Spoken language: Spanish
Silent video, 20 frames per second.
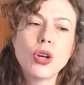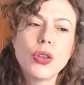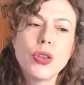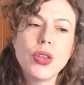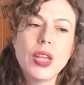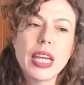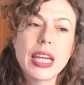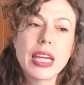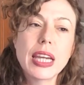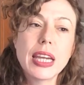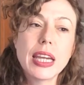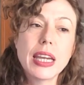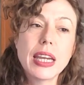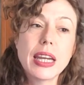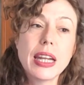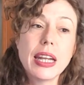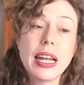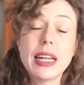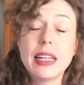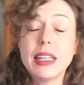de
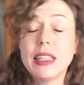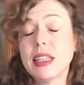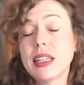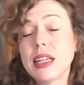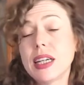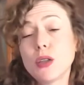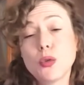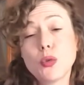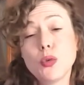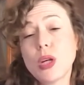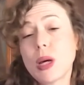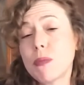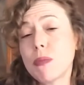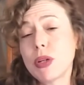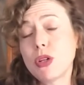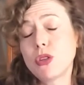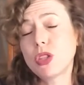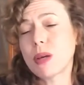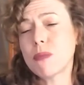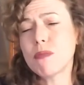que la literatura,
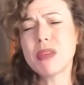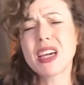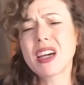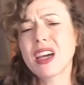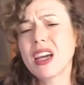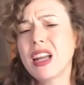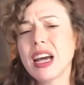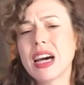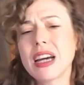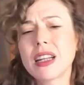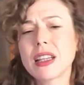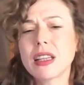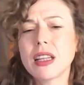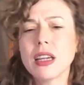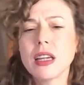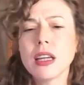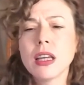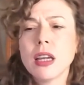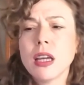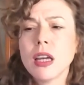pero también el
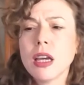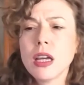arte,